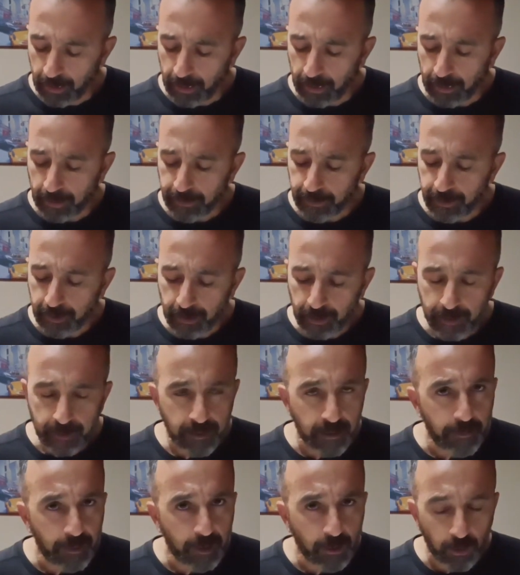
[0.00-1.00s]
agli
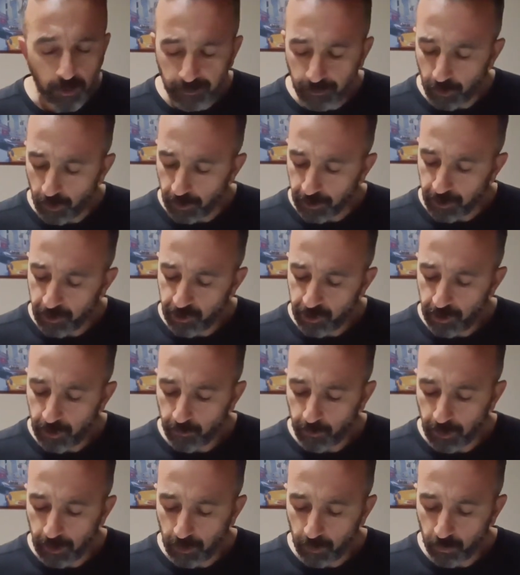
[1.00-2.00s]
ingressi
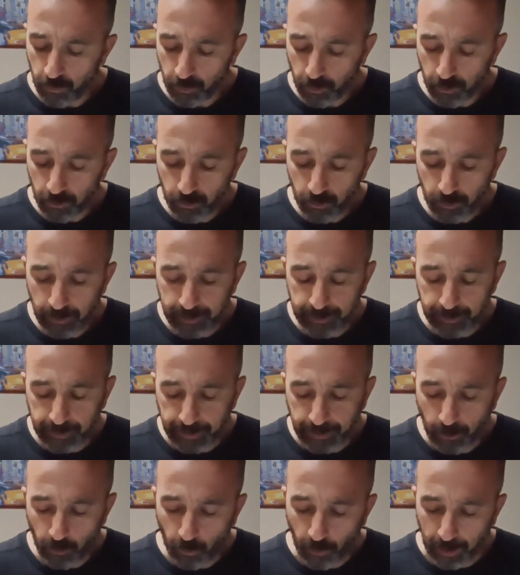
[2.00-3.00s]
microfonici, quindi 1, 2,
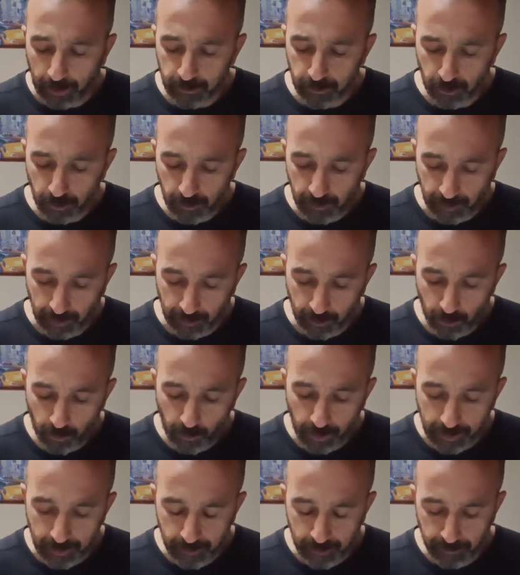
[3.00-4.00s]
3, 4 saranno
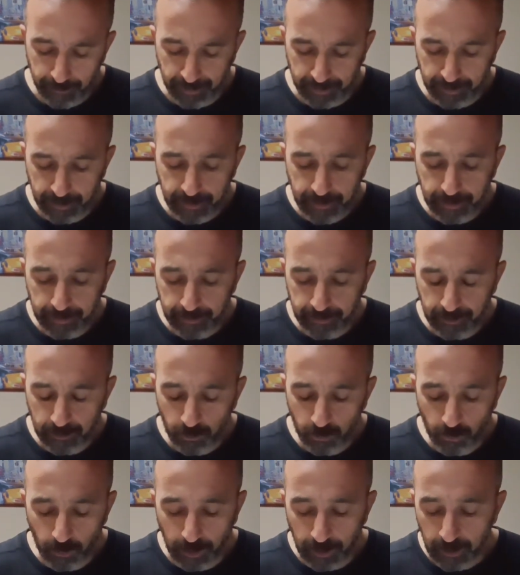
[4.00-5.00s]
questi, mentre gli
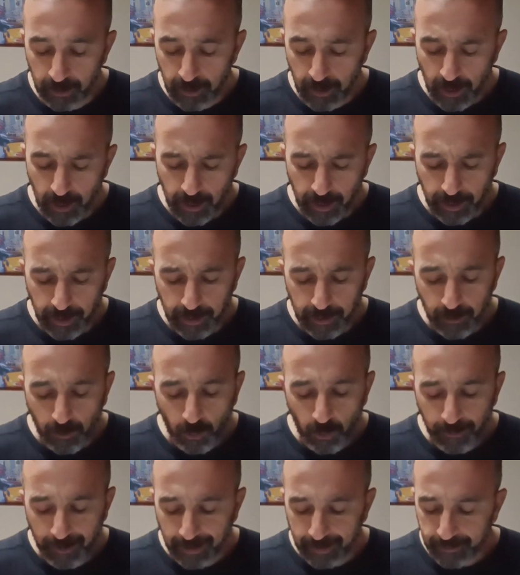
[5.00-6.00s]
altri due eh,
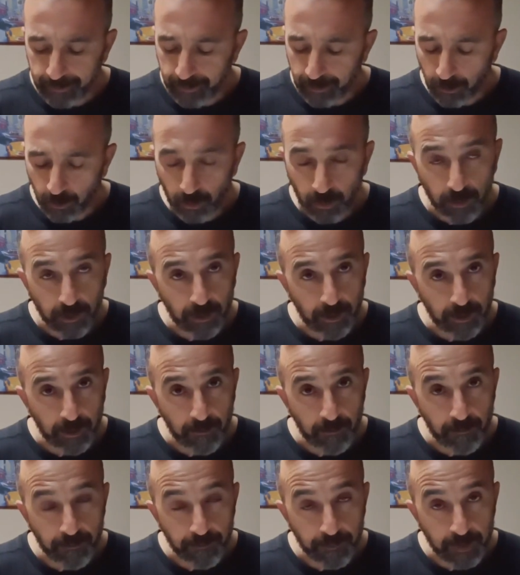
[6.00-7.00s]
comandano eh,